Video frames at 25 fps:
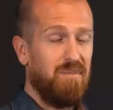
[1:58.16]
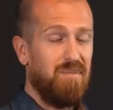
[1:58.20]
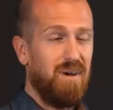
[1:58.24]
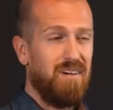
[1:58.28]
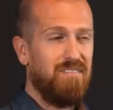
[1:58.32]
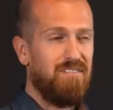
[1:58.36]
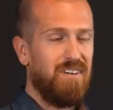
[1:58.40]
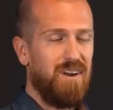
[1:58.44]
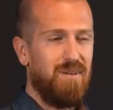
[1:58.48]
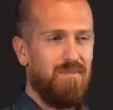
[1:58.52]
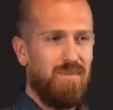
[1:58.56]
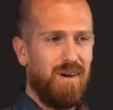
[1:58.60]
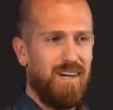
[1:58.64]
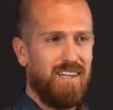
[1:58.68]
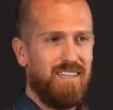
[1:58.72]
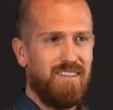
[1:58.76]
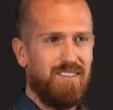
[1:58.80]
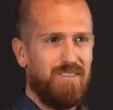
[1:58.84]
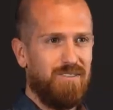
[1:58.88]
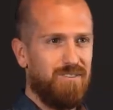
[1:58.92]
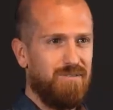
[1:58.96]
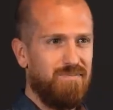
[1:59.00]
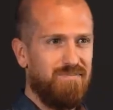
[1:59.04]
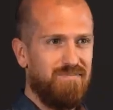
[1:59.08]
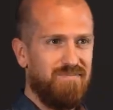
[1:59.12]
Manfred è
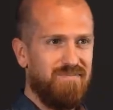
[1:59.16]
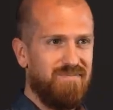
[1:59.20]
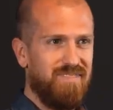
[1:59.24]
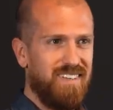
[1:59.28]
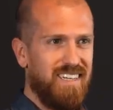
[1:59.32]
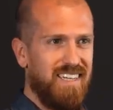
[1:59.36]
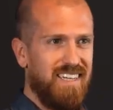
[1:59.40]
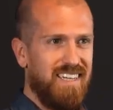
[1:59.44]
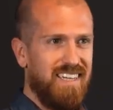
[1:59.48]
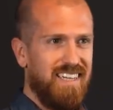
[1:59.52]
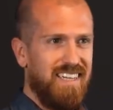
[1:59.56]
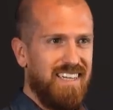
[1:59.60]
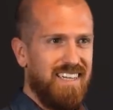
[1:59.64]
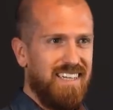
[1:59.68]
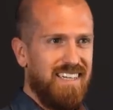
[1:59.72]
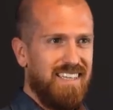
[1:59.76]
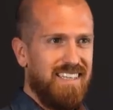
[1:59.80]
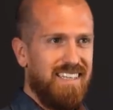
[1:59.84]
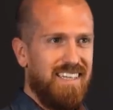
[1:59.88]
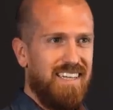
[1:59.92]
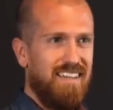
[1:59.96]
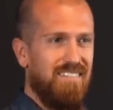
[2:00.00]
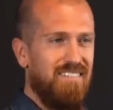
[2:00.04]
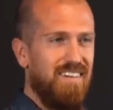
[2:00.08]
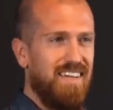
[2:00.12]
matto,
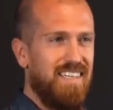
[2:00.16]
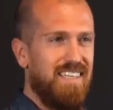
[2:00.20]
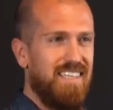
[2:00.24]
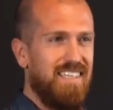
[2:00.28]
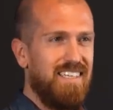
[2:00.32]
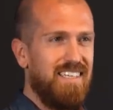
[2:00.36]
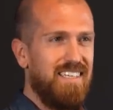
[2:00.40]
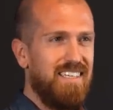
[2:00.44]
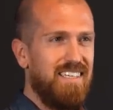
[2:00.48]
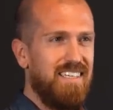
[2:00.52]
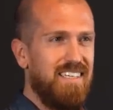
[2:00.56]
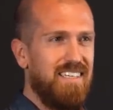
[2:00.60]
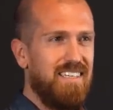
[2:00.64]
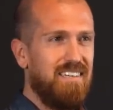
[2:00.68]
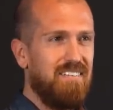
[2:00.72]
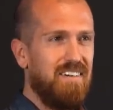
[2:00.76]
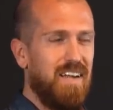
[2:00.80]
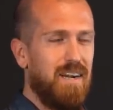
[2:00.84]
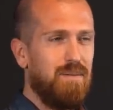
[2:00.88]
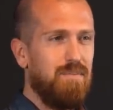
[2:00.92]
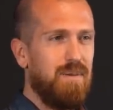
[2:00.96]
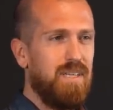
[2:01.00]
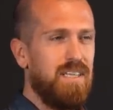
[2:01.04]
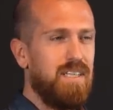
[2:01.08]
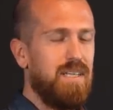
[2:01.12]
ne vedi
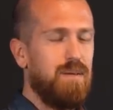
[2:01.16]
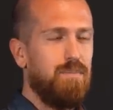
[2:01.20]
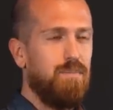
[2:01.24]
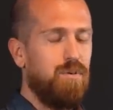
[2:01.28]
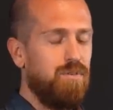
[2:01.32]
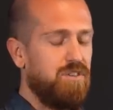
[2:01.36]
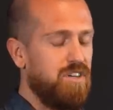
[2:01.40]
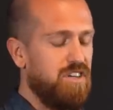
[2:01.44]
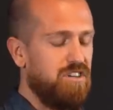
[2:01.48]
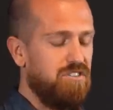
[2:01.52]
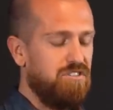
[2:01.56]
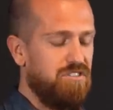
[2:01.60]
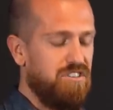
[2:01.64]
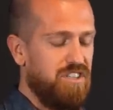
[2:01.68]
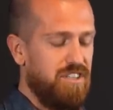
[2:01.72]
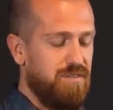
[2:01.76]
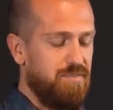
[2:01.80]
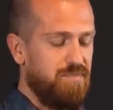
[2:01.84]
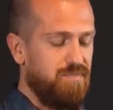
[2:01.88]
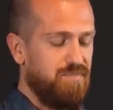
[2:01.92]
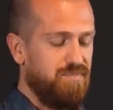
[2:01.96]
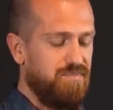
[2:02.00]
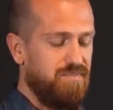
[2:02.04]
veramente pochi così.